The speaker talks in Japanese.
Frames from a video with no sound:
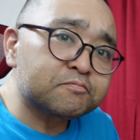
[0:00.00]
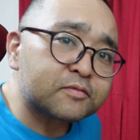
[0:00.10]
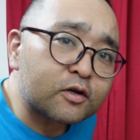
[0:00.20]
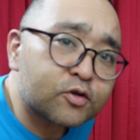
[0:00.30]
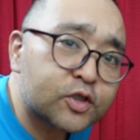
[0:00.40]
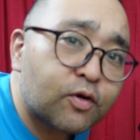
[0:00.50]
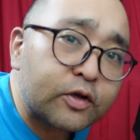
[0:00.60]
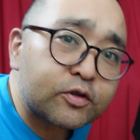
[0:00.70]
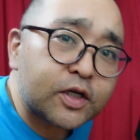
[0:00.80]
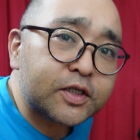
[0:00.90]
楽しいおいしいご
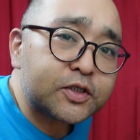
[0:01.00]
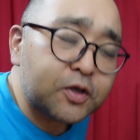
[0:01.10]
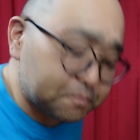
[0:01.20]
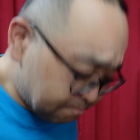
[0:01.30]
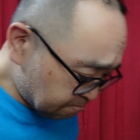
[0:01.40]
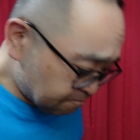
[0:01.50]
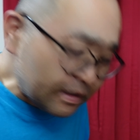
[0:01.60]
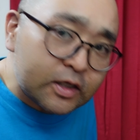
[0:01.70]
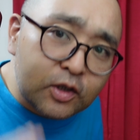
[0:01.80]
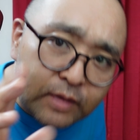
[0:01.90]
飯の時間ですよ。今
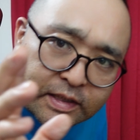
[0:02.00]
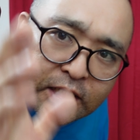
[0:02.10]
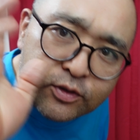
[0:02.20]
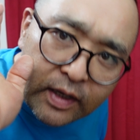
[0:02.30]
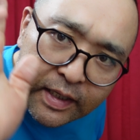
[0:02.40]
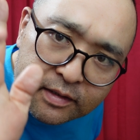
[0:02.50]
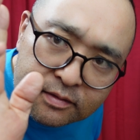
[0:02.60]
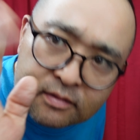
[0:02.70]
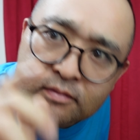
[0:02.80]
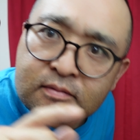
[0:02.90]
日は最初から
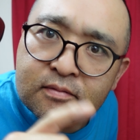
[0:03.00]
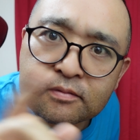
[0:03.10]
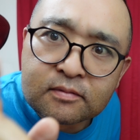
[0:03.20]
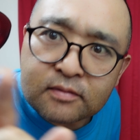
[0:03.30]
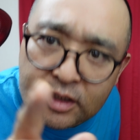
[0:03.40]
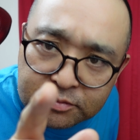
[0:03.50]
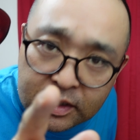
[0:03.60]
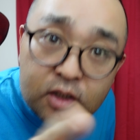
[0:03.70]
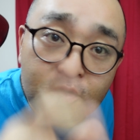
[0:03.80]
大丈夫ね。今